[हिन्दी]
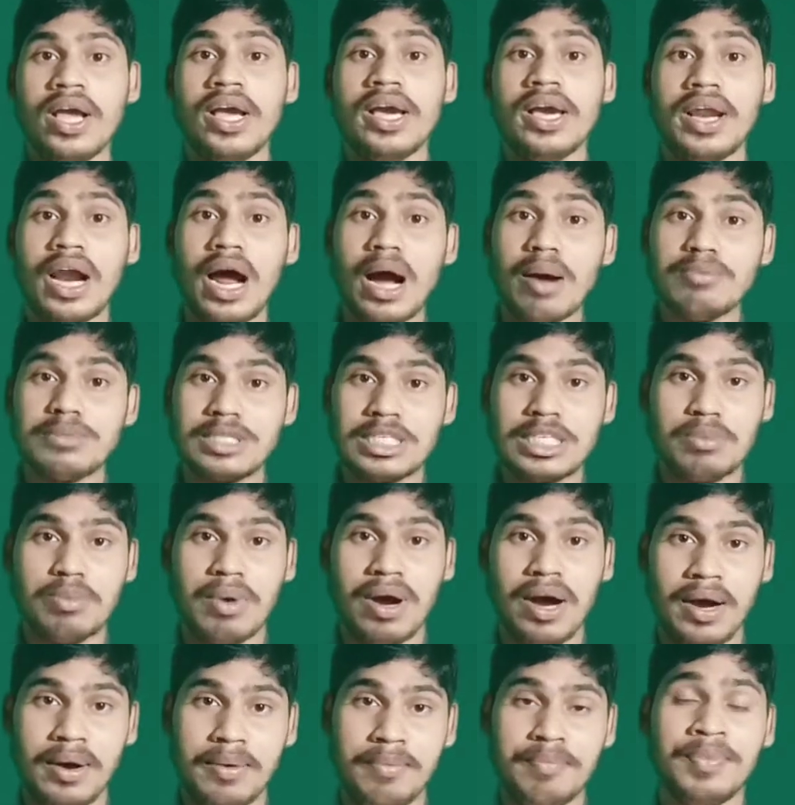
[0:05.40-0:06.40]
है ग्राम
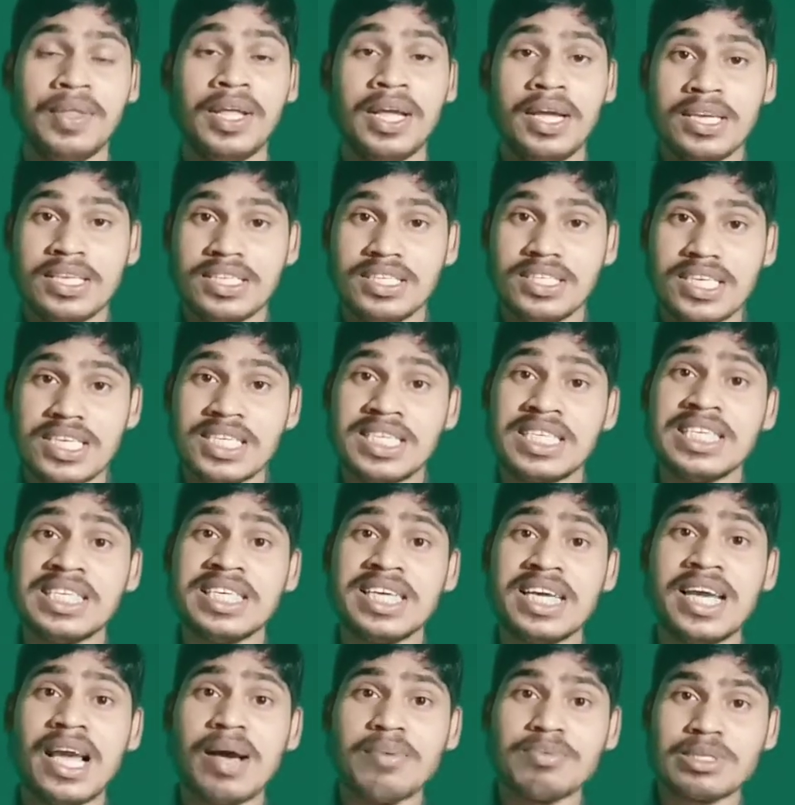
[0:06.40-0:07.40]
सभा जैसे
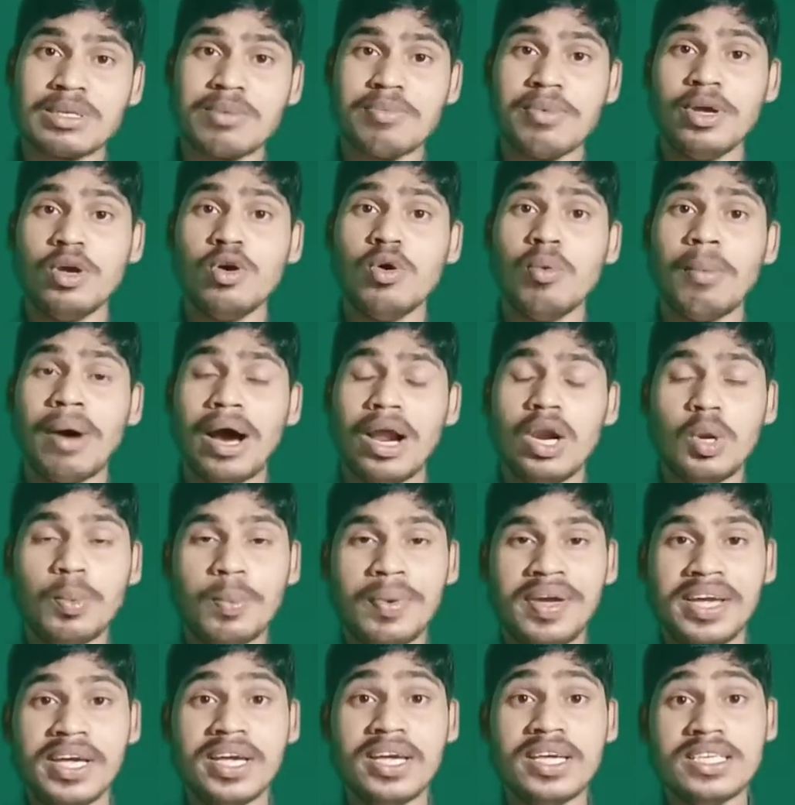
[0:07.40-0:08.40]
कि आप सभी को मालूम
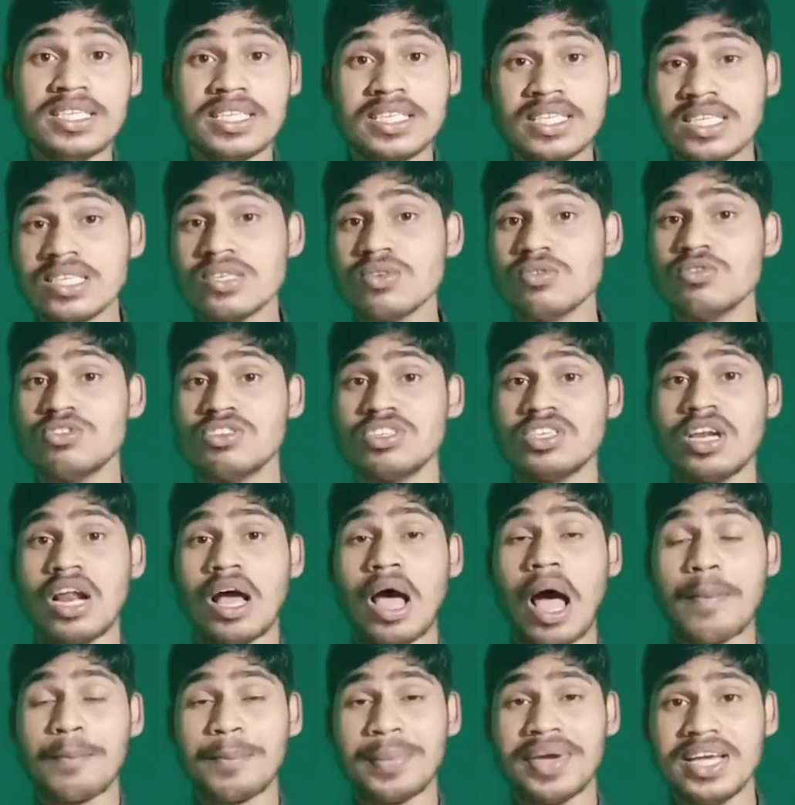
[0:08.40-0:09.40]
है कि इससे क्वेश्चन
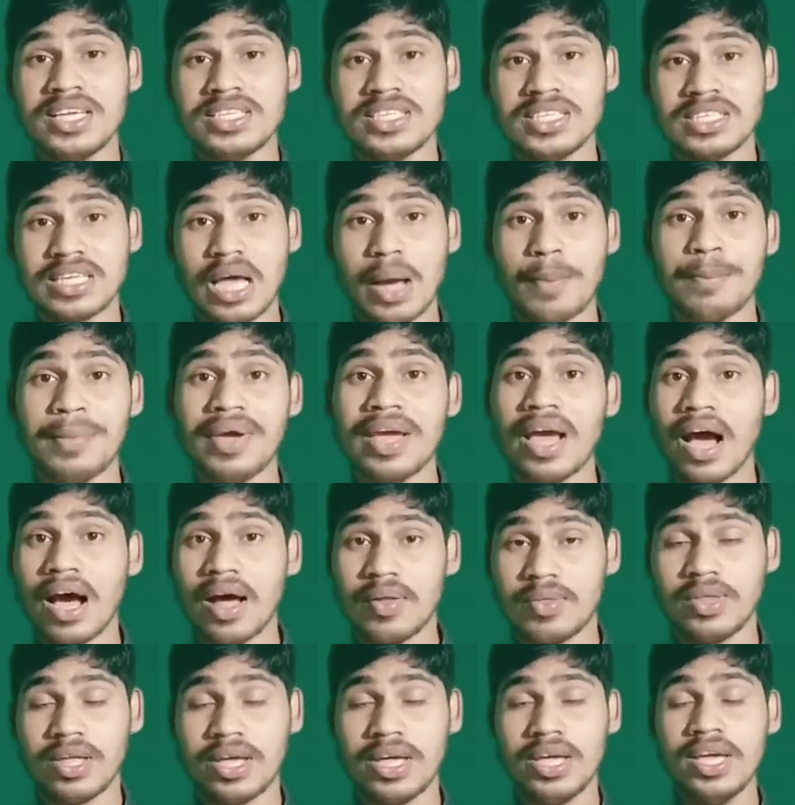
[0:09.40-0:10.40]
आपके एग्जाम में
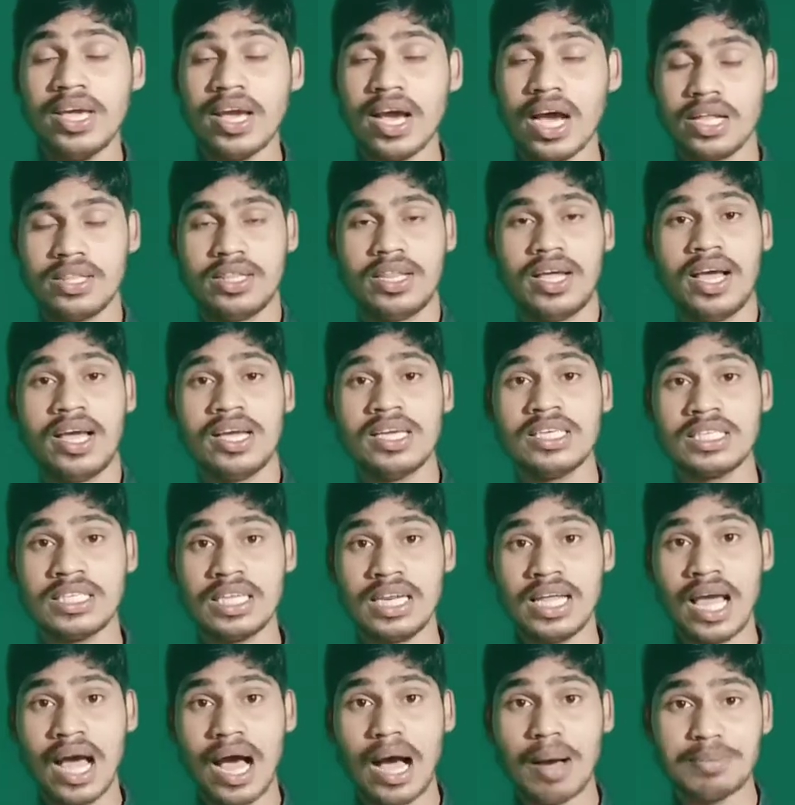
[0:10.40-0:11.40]
आता ही आता है
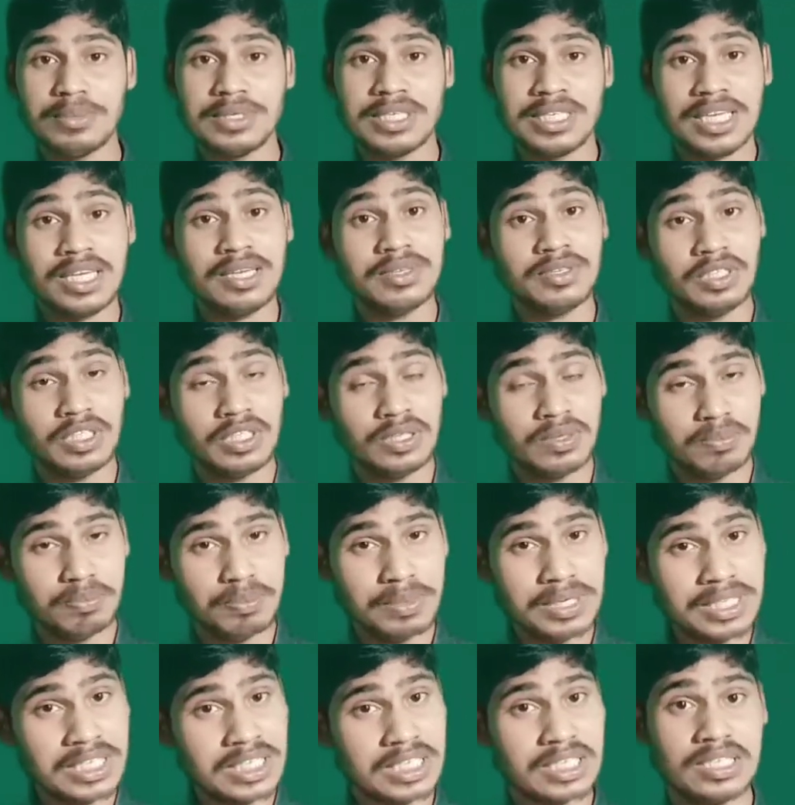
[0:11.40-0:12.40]
इसलिए आप इसे
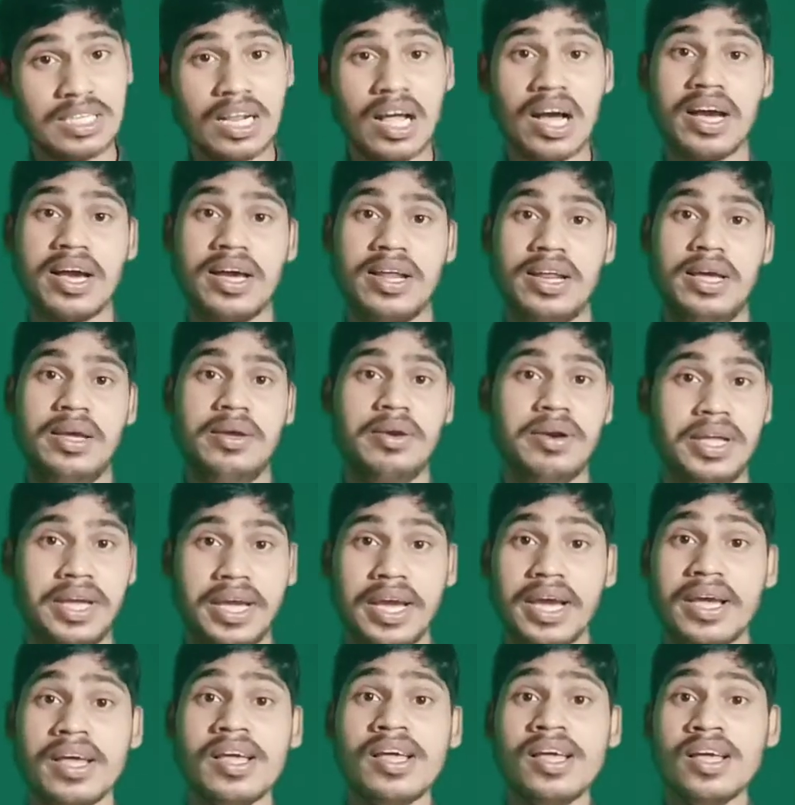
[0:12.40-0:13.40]
मिस ना करें ठीक
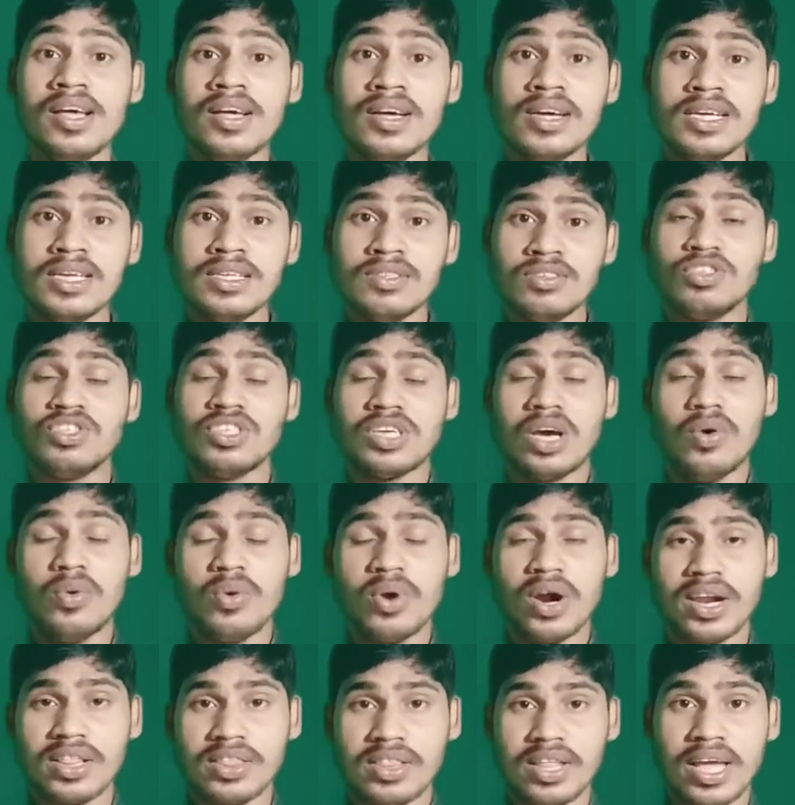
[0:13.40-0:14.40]
है तो चालू
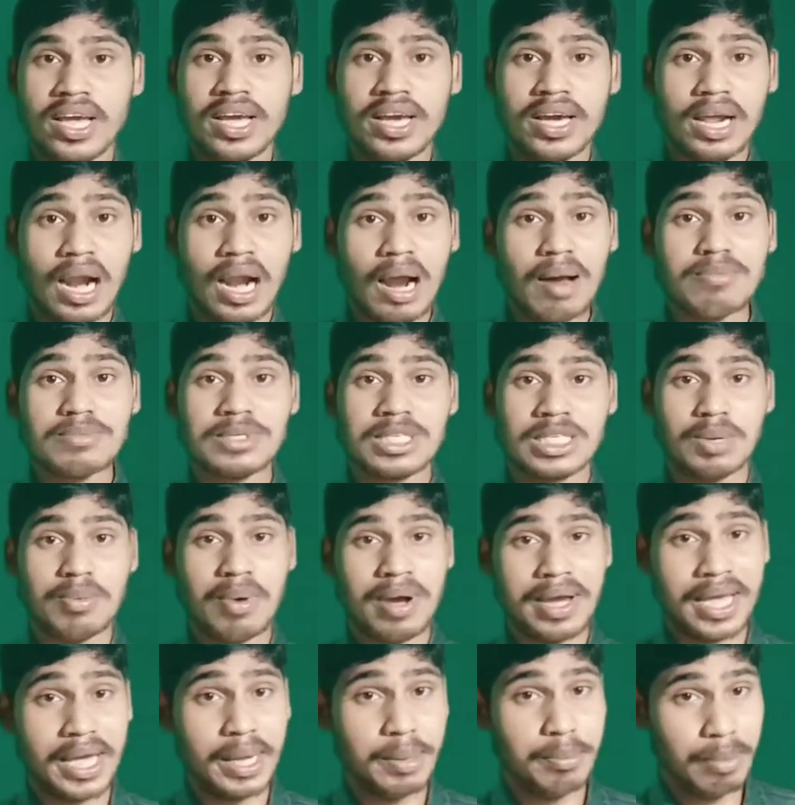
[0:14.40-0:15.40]
करते हैं ग्राम सभा
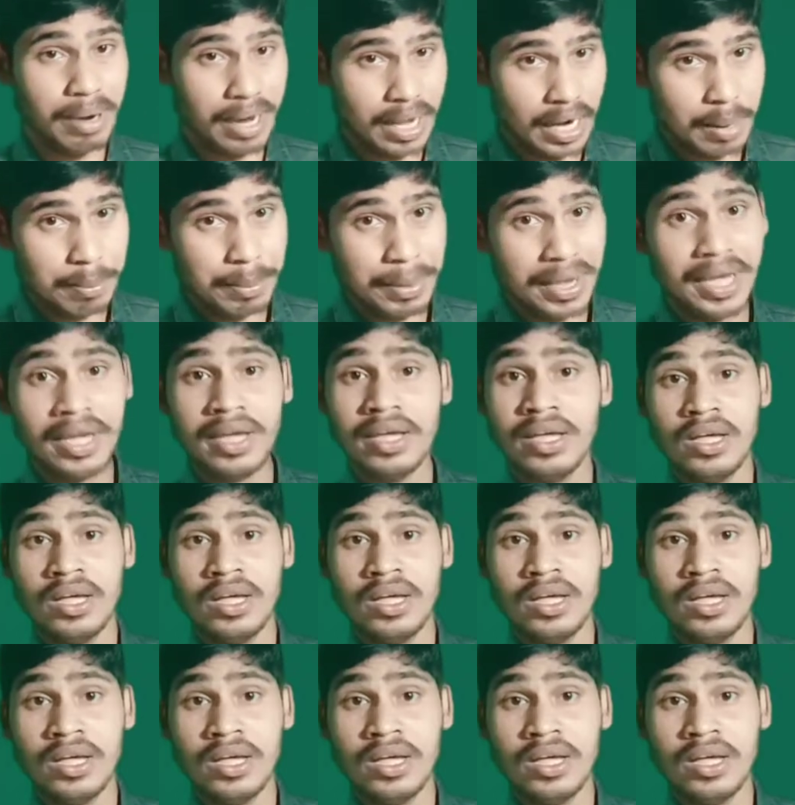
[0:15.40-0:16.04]
के बारे में